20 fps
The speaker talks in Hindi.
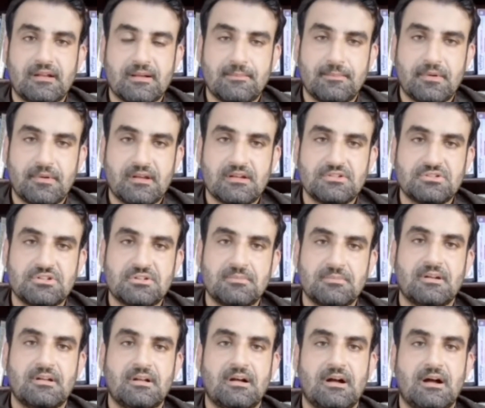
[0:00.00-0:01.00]
कंप्रीहेंशन
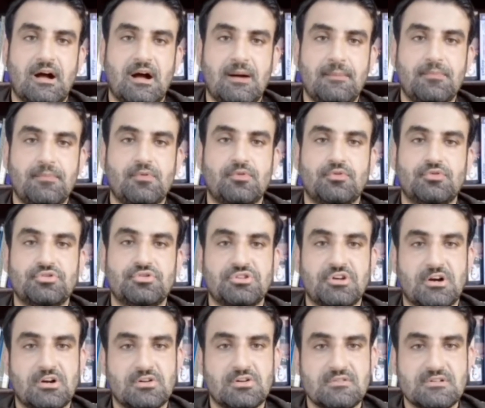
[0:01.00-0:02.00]
में ना आपको
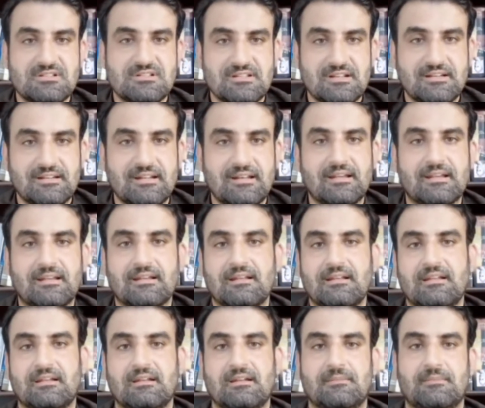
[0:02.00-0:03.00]
शॉर्ट क्वेश्चन नहीं लिख,
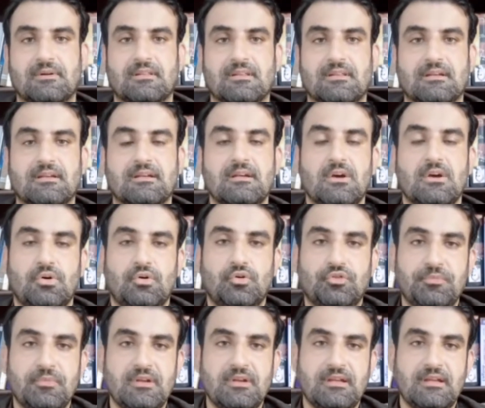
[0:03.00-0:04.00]
लिखने पड़ते
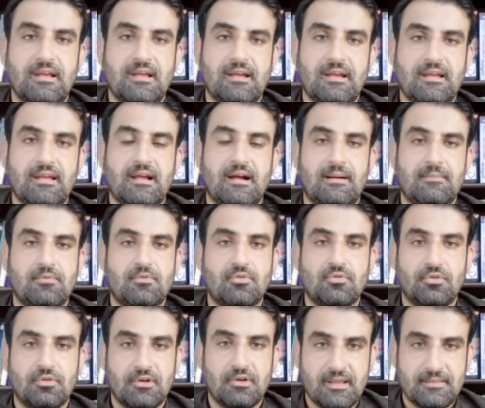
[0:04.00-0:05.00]
उसमें ये है कि
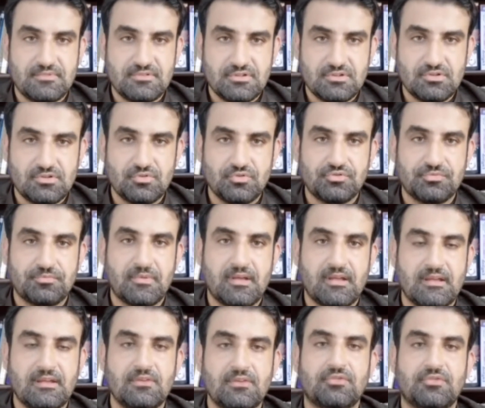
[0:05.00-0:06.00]
आपको एम में
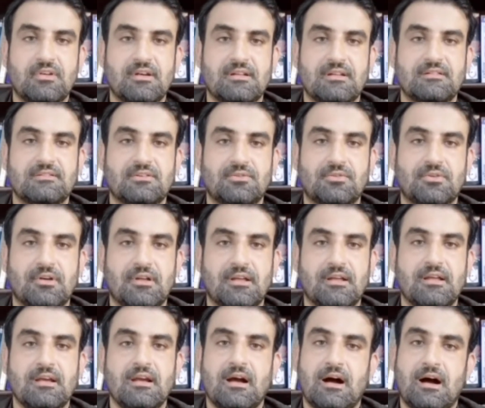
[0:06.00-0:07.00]
ही उसके आंसर
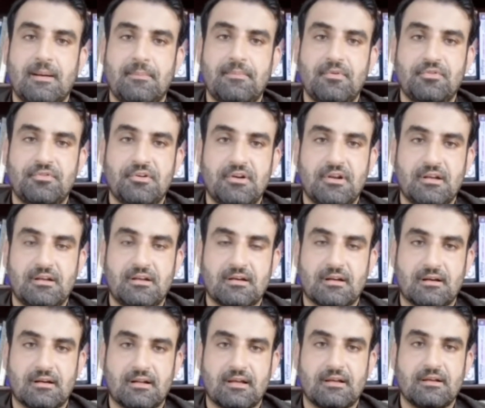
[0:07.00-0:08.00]
होंगे आपने उसे टिक
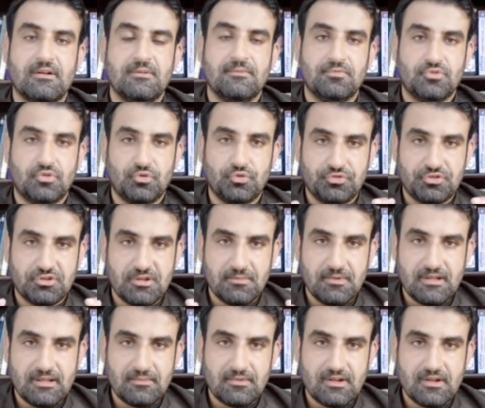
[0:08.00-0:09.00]
करना है तो उसकी
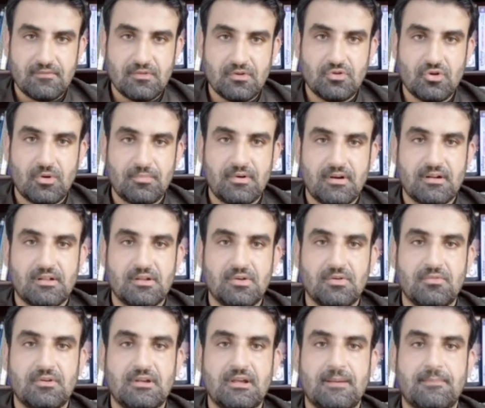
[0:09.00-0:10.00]
भी हमने एक वीडियो अपडेट की
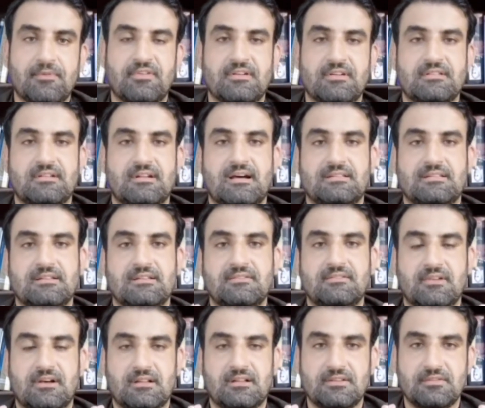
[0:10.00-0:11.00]
हुई है प्रोफेसर
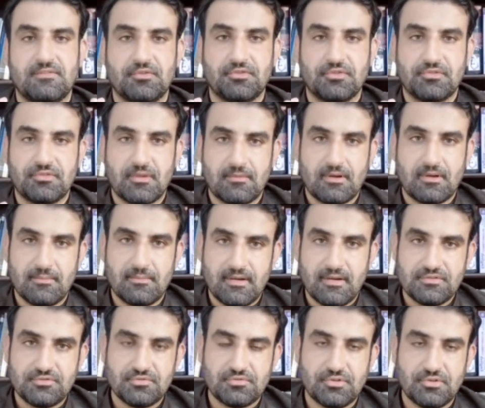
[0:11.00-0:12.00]
आतिफ आतिफ यूसुफ साहब का
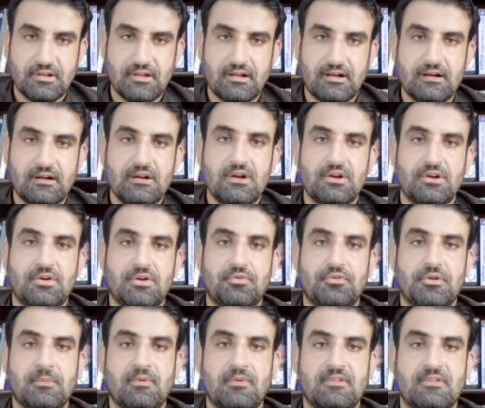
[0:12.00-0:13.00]
बेहद शुक्रिया कि
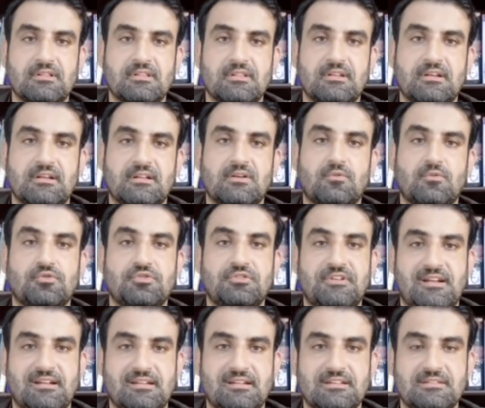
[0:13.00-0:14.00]
उन्होंने हमें वक्त दिया था और कुछ
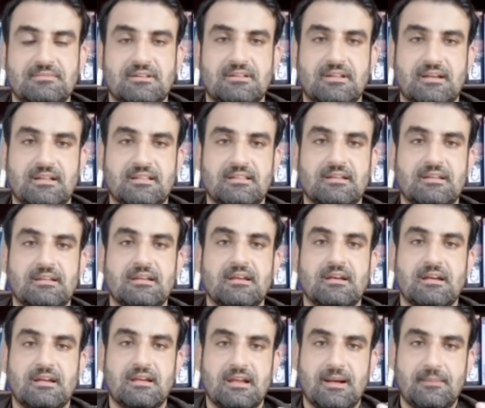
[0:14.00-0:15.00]
टेक्निक्स बताई थी
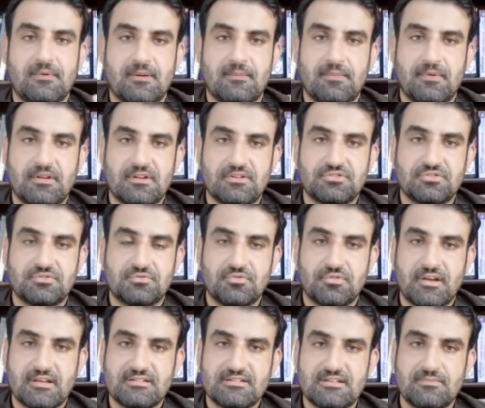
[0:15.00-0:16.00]
कि आप कंप्रीहेंशन को
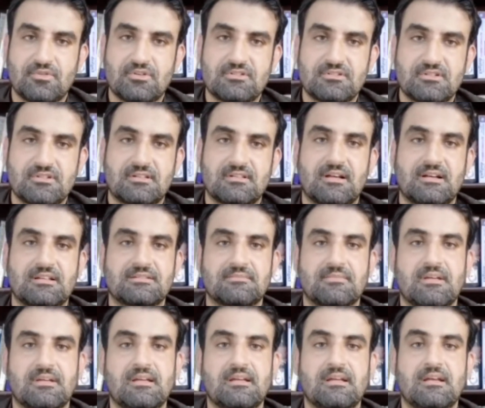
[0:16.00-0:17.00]
कैसे मौसर अंदाज
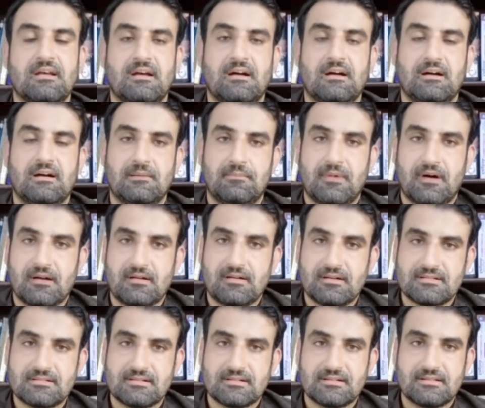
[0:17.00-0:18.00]
में मार्क
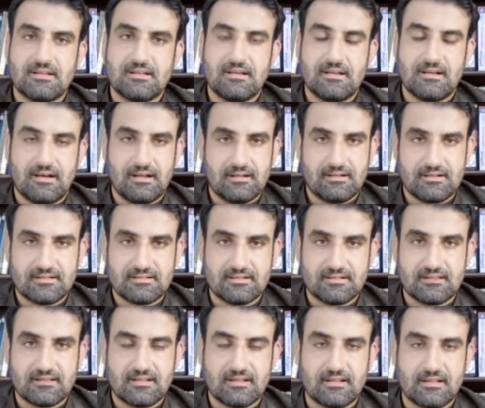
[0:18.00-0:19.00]
कर सकते हैं हल कर
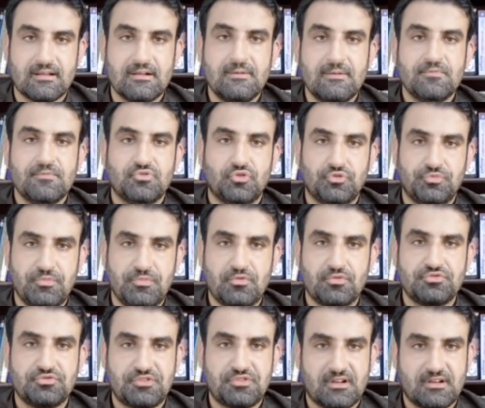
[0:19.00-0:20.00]
सकते हैं तो उसमें
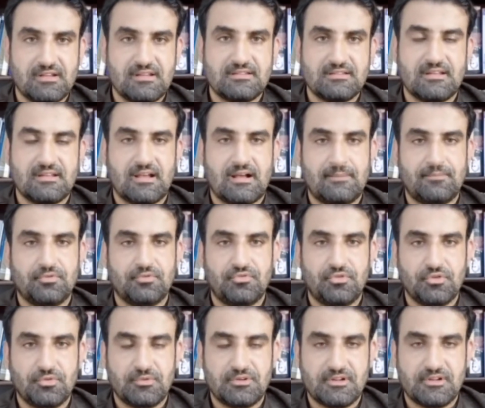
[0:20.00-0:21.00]
कुछ टेक्निक्स हैं आप उस
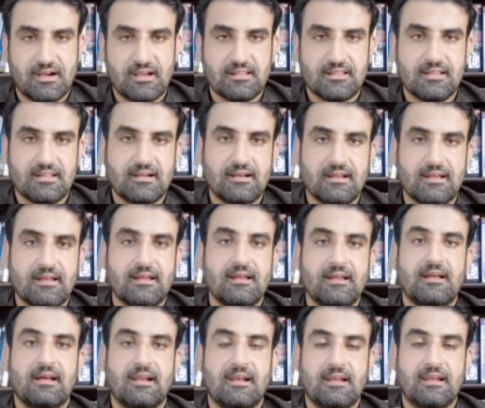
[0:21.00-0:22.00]
वीडियो में जाके देख लें
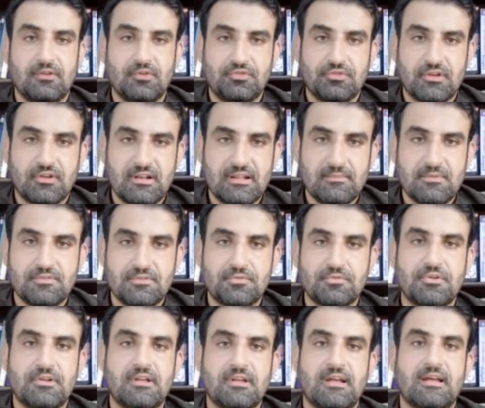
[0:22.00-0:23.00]
लेकिन उसके लिए भी
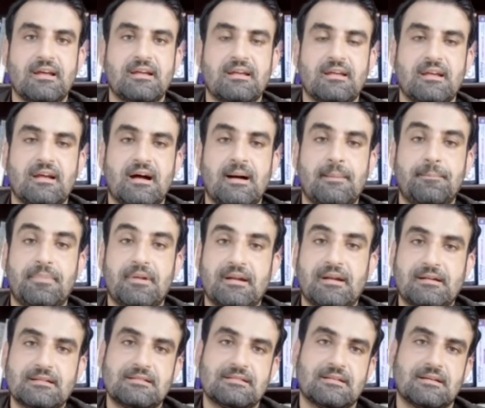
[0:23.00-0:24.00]
ज़रूरी है कि आप
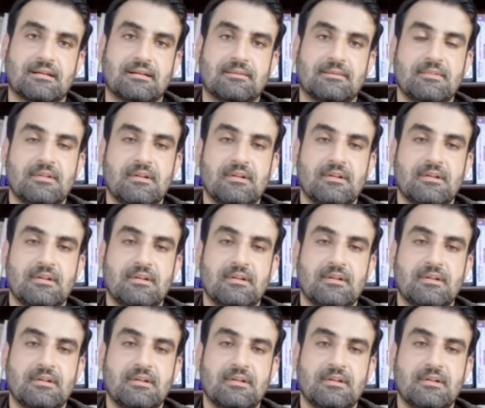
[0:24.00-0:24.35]
प्रैक्टिस करें